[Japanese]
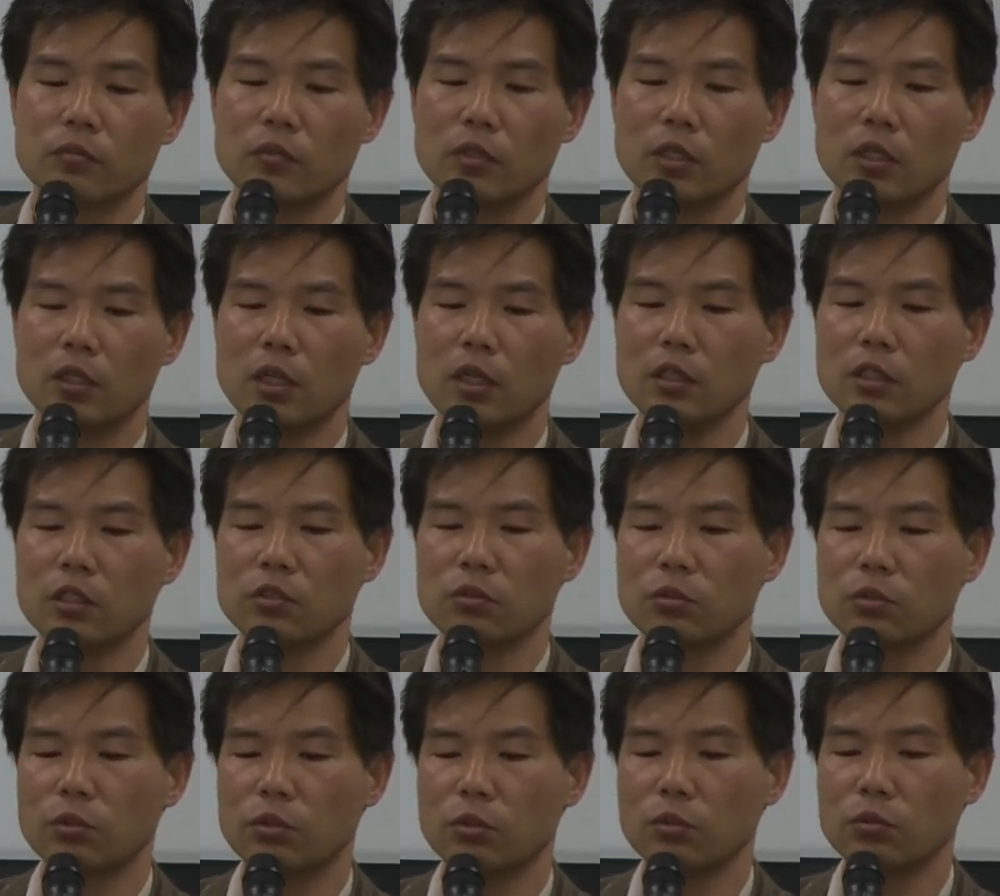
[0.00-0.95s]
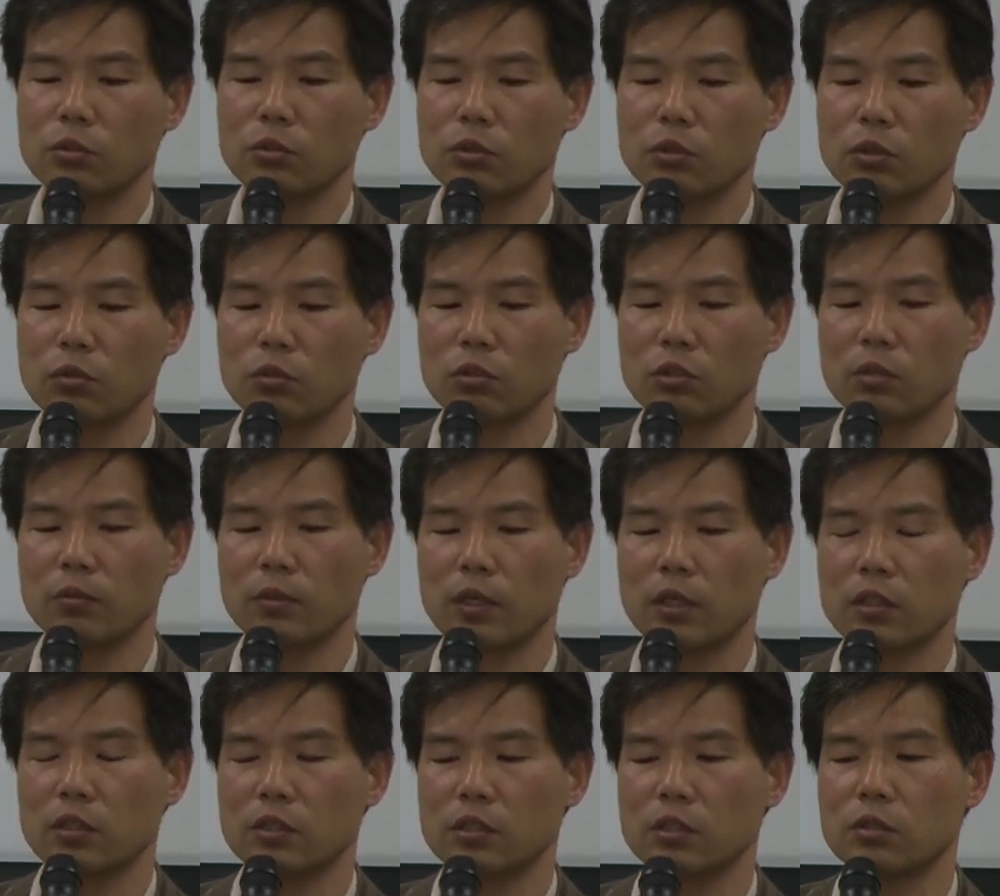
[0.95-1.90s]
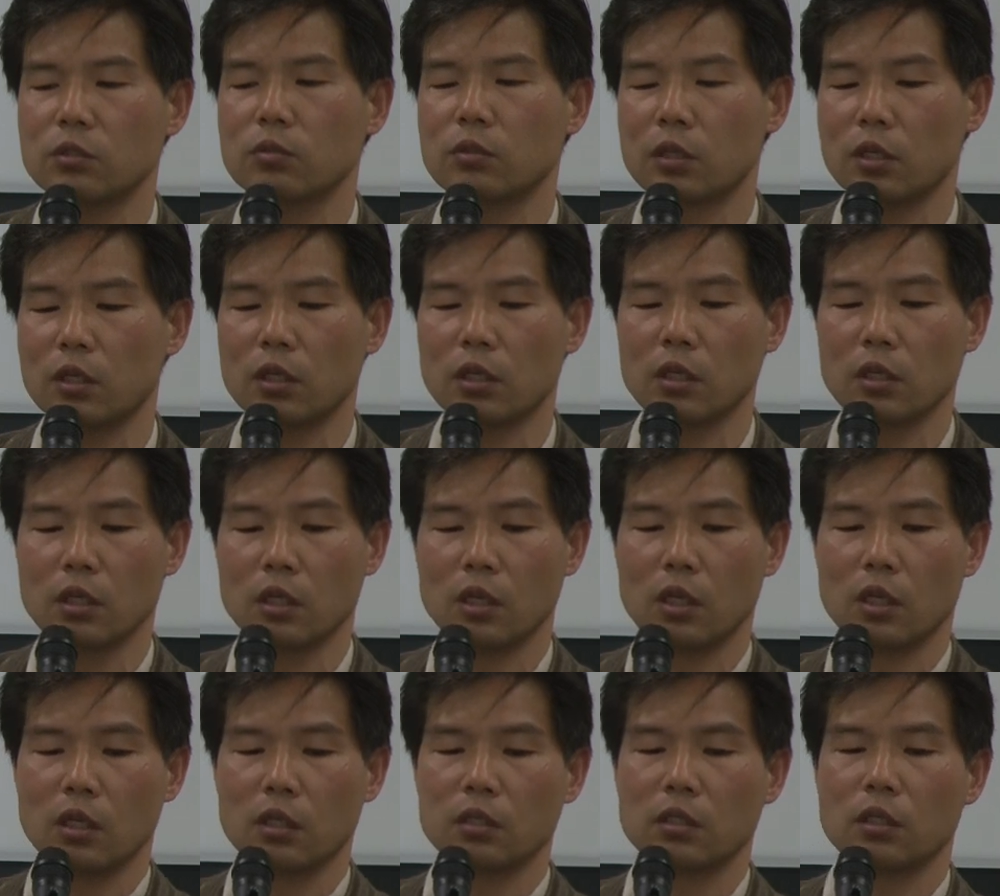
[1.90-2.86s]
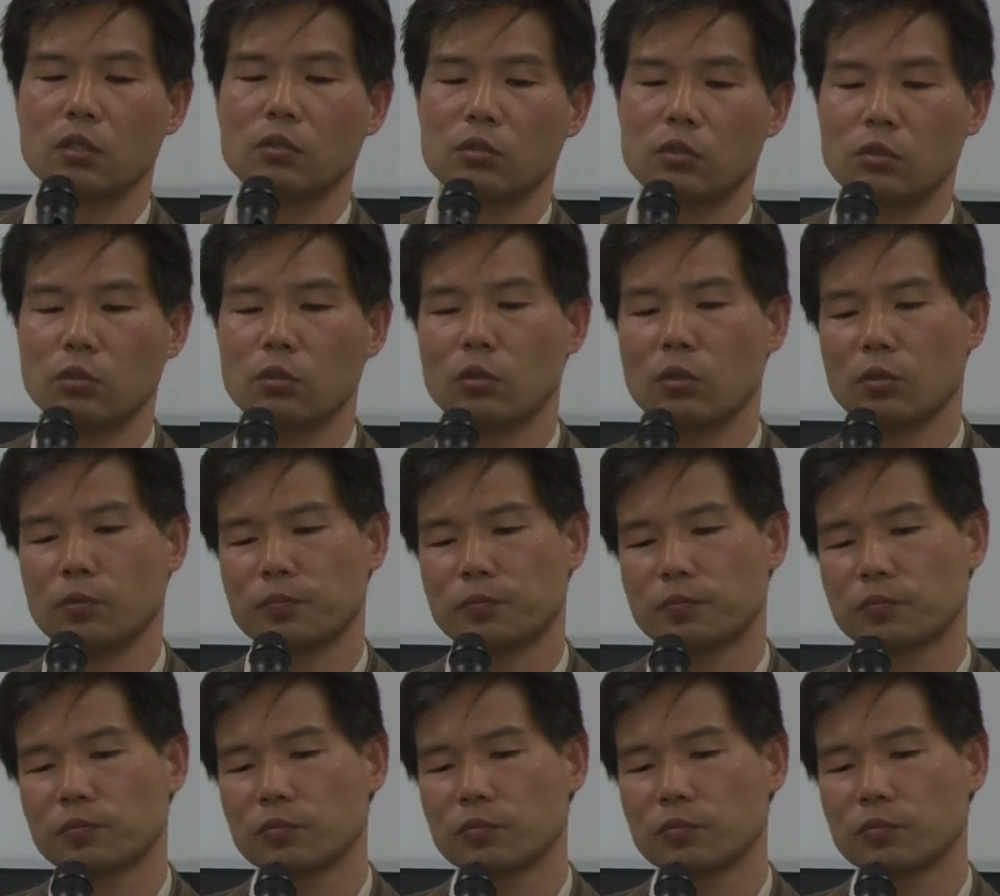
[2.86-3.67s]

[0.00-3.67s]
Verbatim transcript: で、なんでその極右という言葉が必要かっていうと、